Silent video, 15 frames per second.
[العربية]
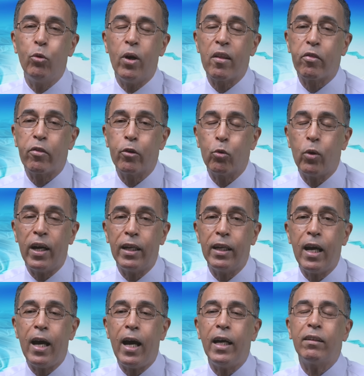يؤثر
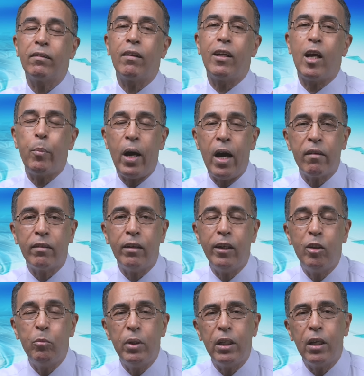على حتى الأبحاث
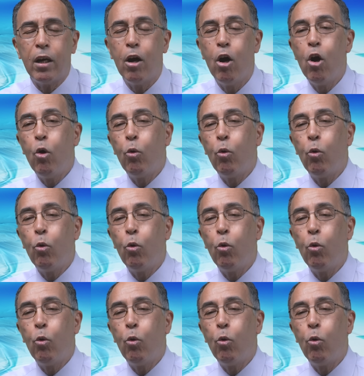العلمية